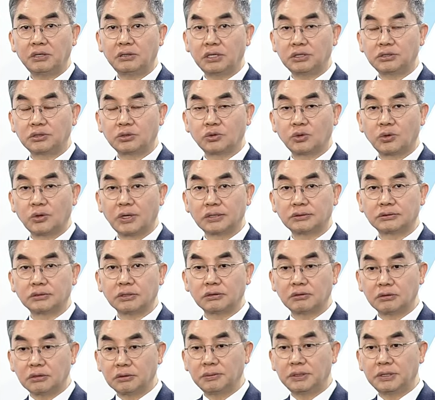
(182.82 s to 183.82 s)
되죠 들어왔어요.
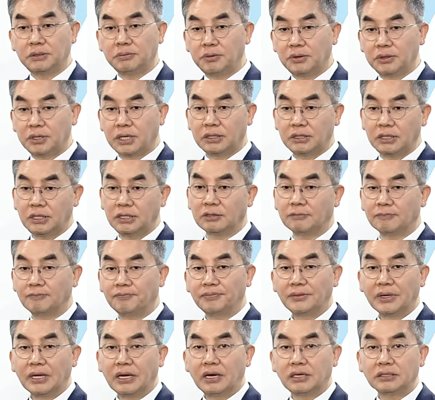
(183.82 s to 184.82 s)
그러면 이번에는
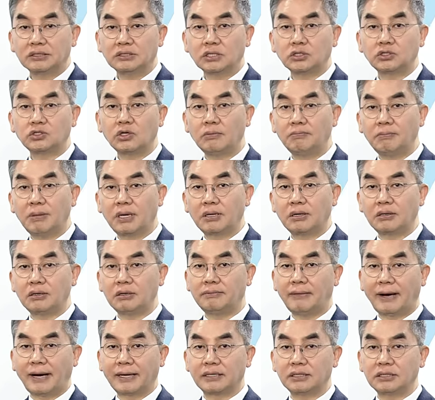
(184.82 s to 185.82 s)
이제 1000만 원을
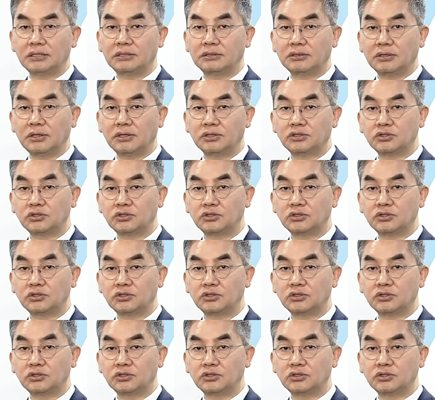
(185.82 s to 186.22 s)
맡기는 거예요.